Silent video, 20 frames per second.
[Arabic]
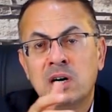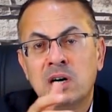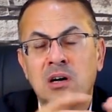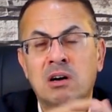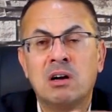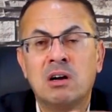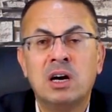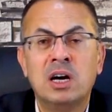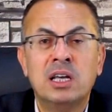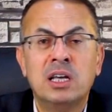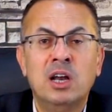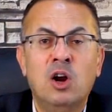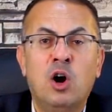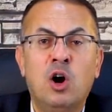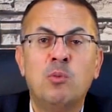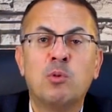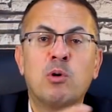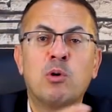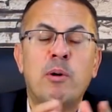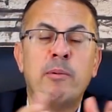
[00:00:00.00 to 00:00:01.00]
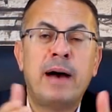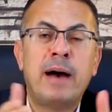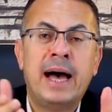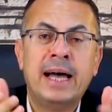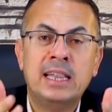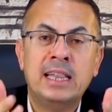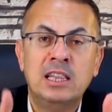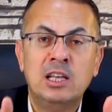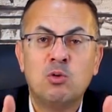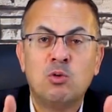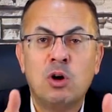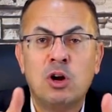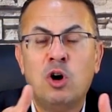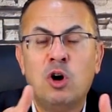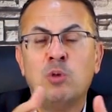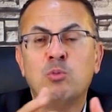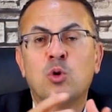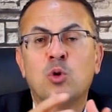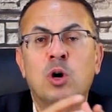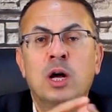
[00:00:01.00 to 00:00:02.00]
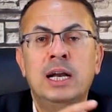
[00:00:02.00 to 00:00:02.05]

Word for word: الراجل عمره ما بعت لك ولا عمره